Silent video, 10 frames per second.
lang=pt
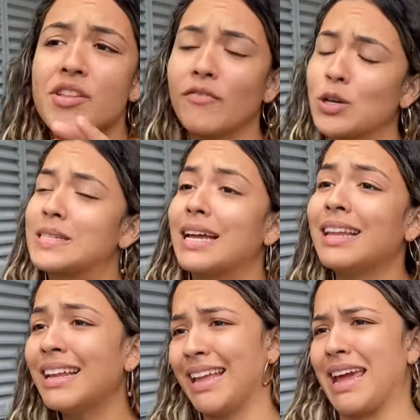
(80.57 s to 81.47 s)
em você
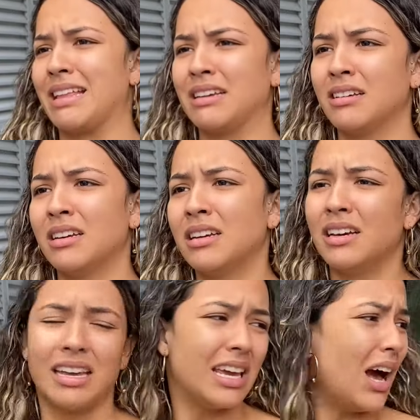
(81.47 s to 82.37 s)
nem nele.
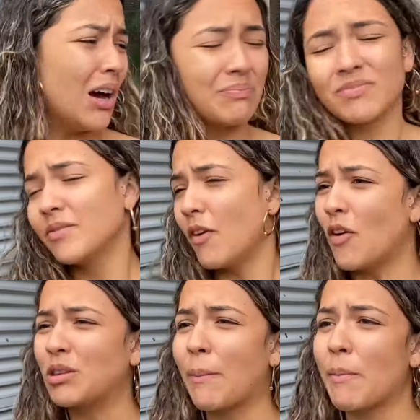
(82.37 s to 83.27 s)
E ó, vou
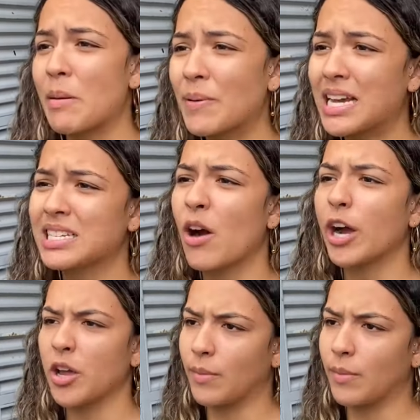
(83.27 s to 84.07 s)
voltar pra minha empresa que eu ganho